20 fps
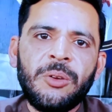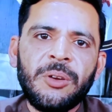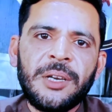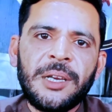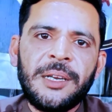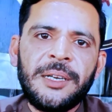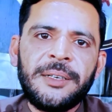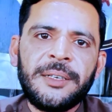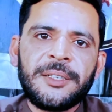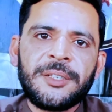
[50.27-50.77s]

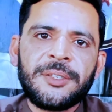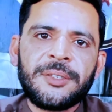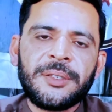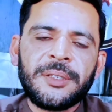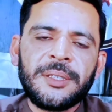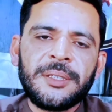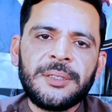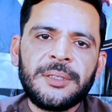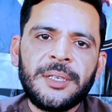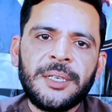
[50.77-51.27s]
लोकल
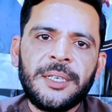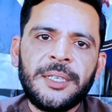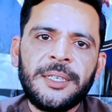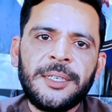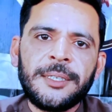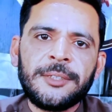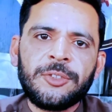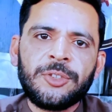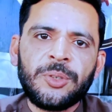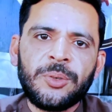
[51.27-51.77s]
इंडस्ट्रीज़ यानी
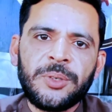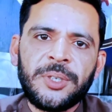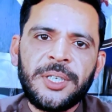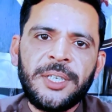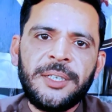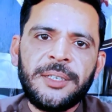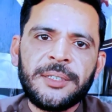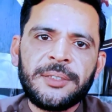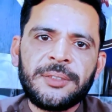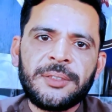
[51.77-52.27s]
कि छोटी
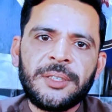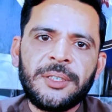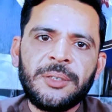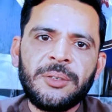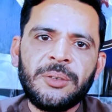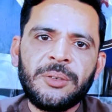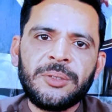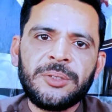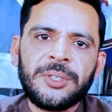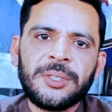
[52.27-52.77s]
इंडस्ट्री
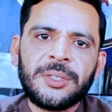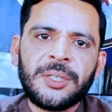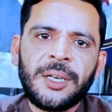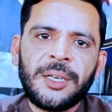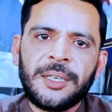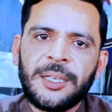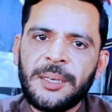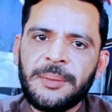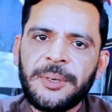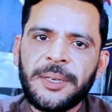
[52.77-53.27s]
को जिस
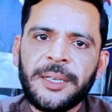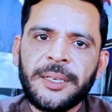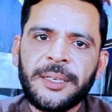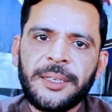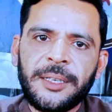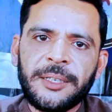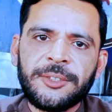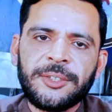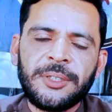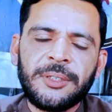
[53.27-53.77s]
तरह के हमारे
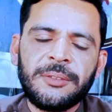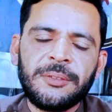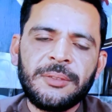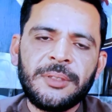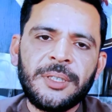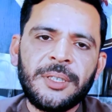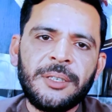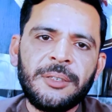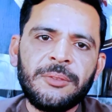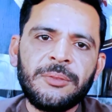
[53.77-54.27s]
कनेक्शन
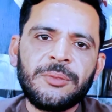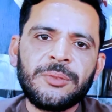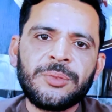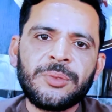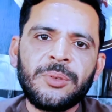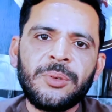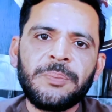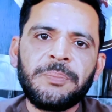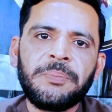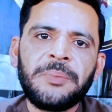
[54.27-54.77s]
होते हैं
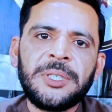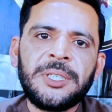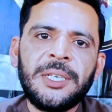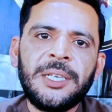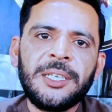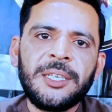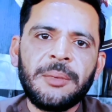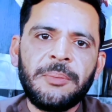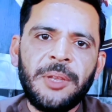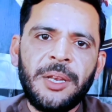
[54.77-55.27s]
उसको
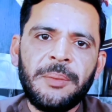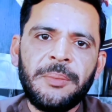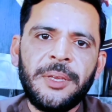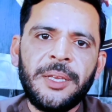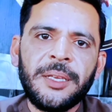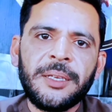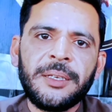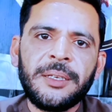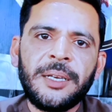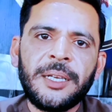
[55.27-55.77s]
बिजली के बिल
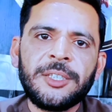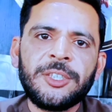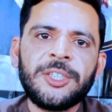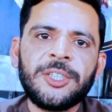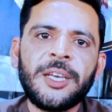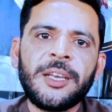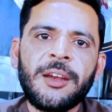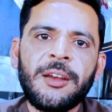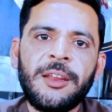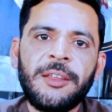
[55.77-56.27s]
में एक
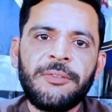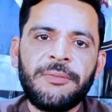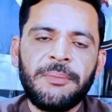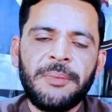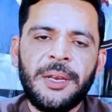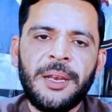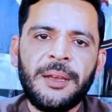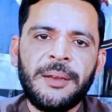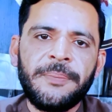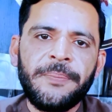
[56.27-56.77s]
अच्छा रिलीफ
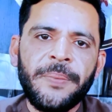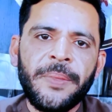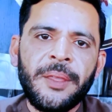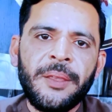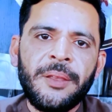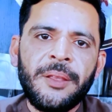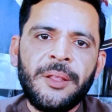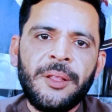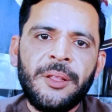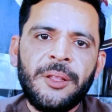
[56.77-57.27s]
मिला
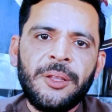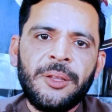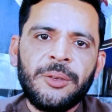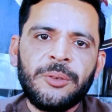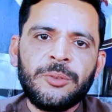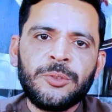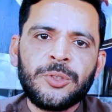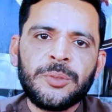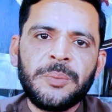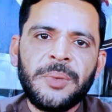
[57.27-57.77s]

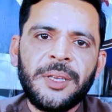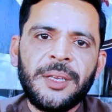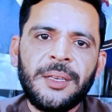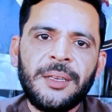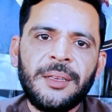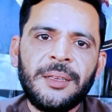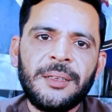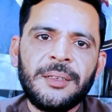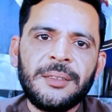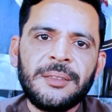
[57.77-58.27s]

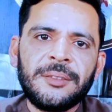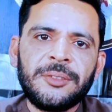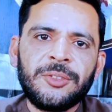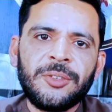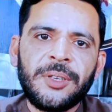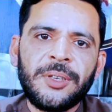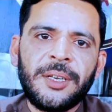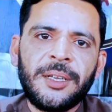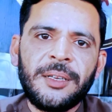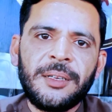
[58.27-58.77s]
उसमें
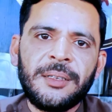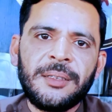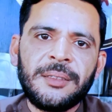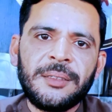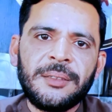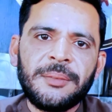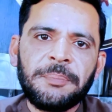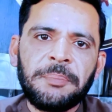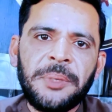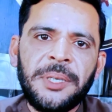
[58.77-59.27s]
जो है ना
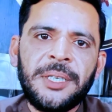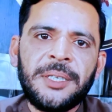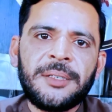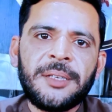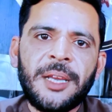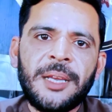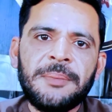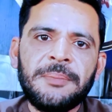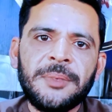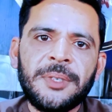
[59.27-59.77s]
पीक
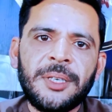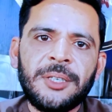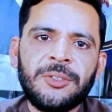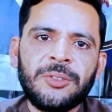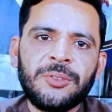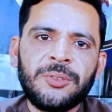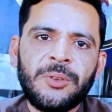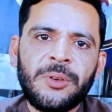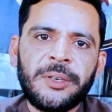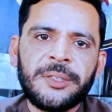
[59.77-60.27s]
टाइम के
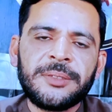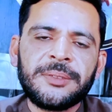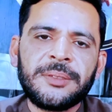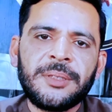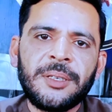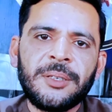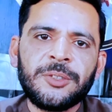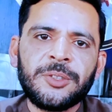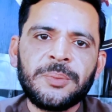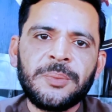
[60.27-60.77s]
जो यूनिट्स
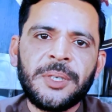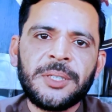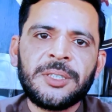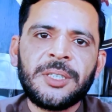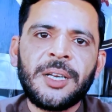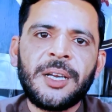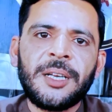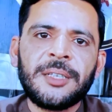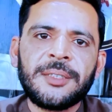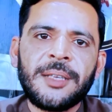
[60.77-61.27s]
थे उसमें
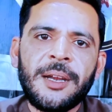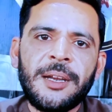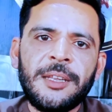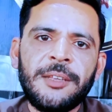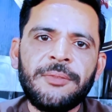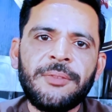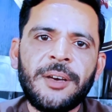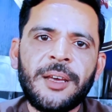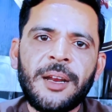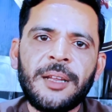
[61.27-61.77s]
अच्छा खासा
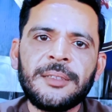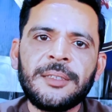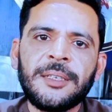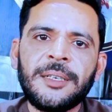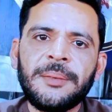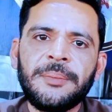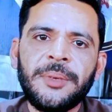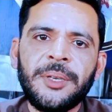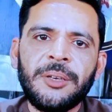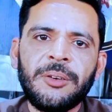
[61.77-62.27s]
रिलीफ आ रहा
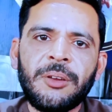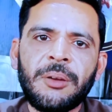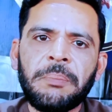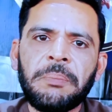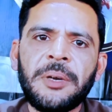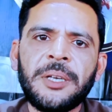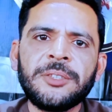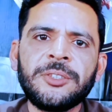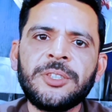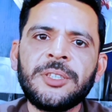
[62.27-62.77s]
था हमें और
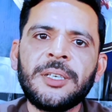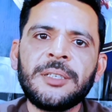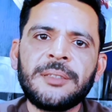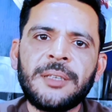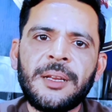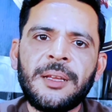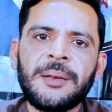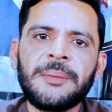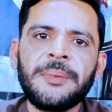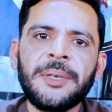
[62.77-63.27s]
पाँच छः
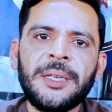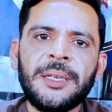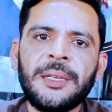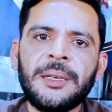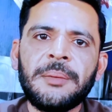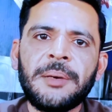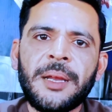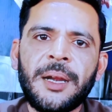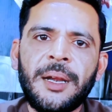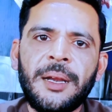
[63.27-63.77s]
हज़ार हर महीने
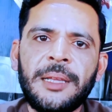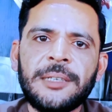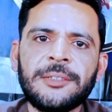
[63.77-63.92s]
हमारा